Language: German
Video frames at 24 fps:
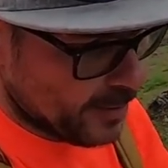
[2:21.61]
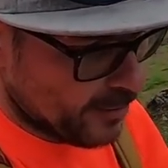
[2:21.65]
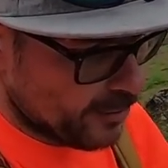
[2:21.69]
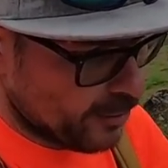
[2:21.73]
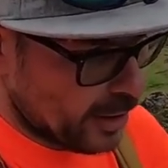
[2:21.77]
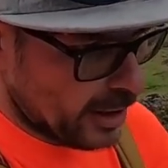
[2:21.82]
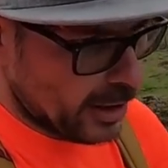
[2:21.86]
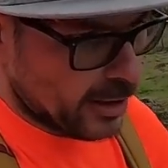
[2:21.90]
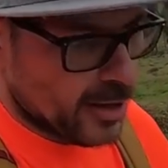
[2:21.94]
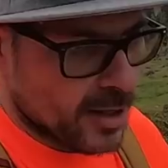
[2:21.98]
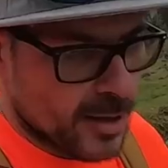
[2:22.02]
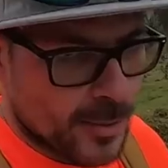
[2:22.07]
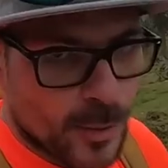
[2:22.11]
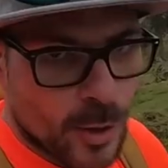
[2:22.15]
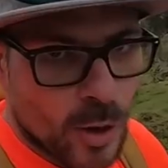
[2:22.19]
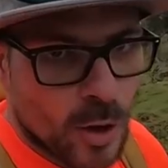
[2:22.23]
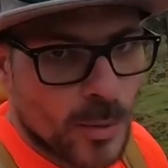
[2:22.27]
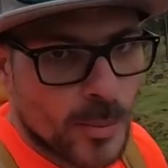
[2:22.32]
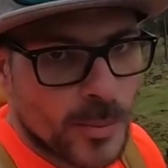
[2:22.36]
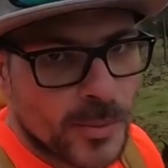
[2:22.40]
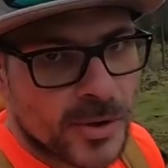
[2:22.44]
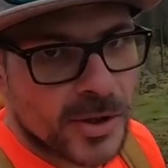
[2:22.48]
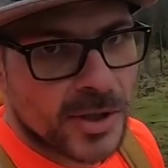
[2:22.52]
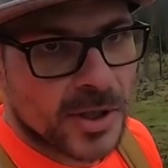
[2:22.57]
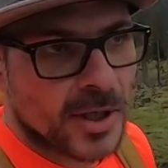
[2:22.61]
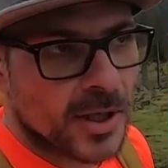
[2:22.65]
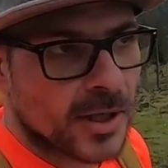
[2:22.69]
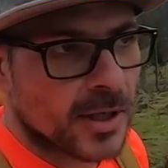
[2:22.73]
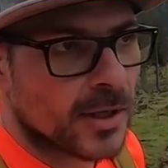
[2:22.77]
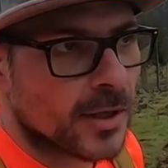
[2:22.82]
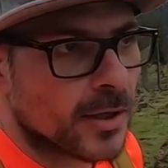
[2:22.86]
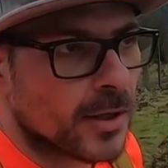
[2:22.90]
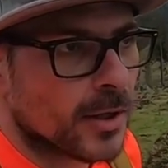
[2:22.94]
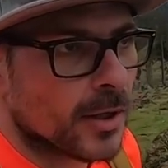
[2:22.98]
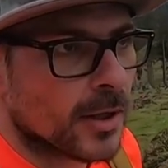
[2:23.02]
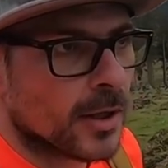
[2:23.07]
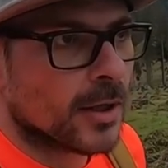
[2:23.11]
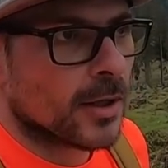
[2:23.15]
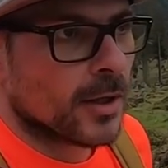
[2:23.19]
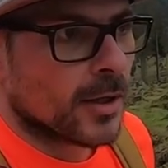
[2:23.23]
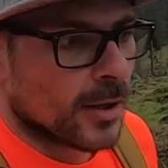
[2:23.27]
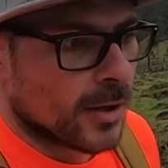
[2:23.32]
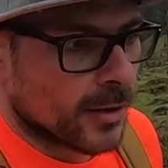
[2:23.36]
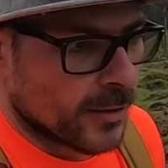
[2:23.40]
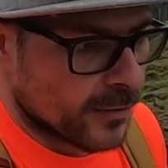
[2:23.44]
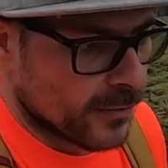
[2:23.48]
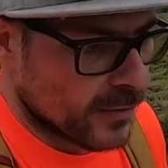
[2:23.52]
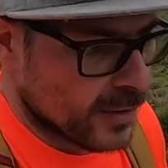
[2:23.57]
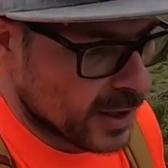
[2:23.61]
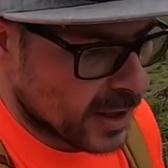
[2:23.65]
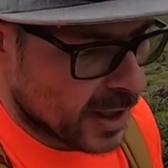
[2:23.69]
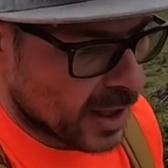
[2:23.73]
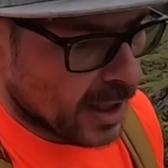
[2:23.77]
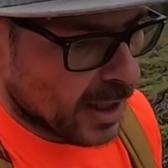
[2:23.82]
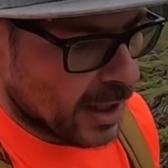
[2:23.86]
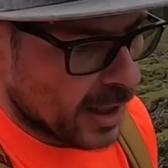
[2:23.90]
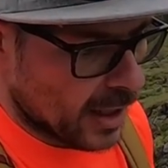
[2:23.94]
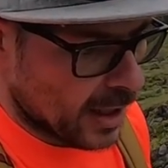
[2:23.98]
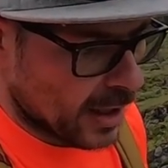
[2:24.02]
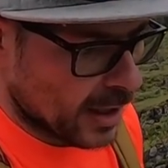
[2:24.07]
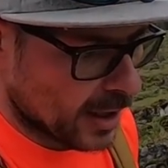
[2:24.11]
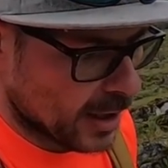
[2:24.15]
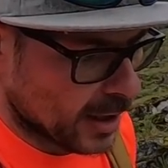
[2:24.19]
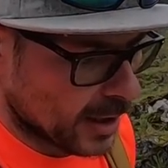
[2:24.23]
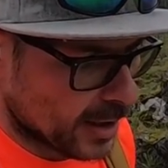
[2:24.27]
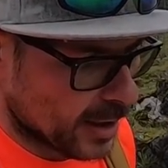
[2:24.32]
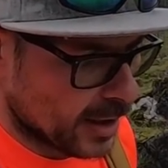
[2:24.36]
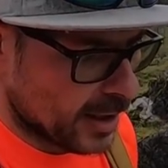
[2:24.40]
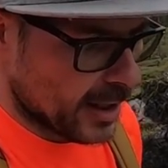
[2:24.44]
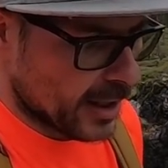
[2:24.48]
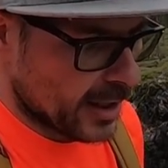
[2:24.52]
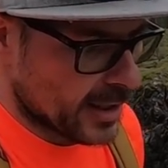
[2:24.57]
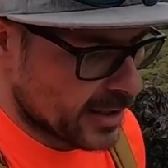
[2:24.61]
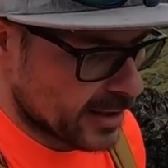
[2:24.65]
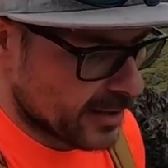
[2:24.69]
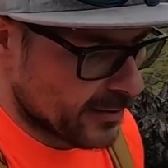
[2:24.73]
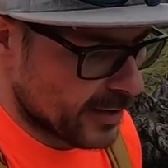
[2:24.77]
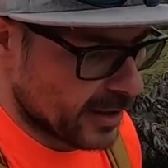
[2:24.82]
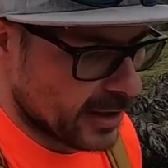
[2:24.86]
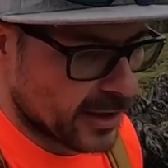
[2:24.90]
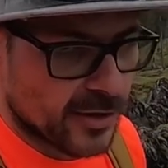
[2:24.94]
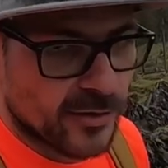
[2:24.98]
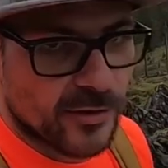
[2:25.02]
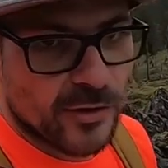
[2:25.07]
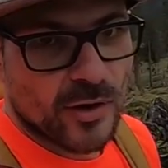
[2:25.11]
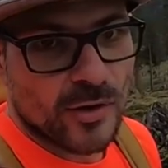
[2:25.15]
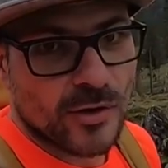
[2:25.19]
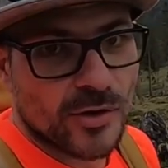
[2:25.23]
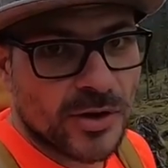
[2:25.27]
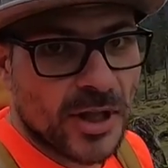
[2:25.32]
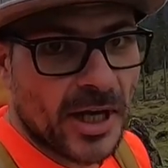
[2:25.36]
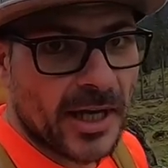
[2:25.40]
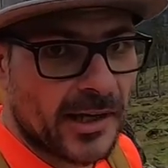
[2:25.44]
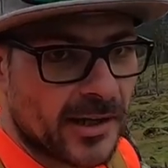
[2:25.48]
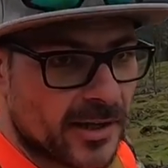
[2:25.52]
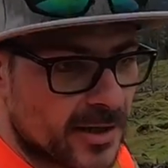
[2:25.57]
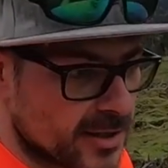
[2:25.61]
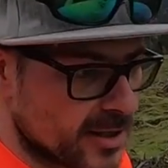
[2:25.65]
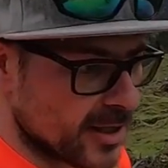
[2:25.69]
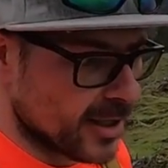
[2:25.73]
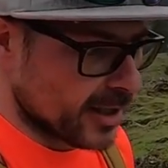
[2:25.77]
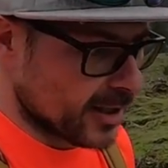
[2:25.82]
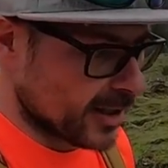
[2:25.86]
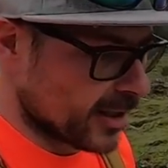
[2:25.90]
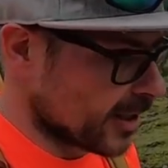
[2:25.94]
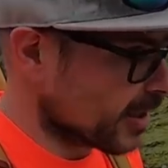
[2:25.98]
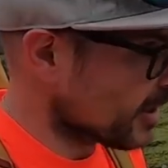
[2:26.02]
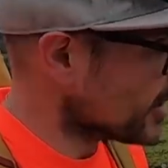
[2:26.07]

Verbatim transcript: bevor dann am Abend wieder die nächste Wetterfront einzieht.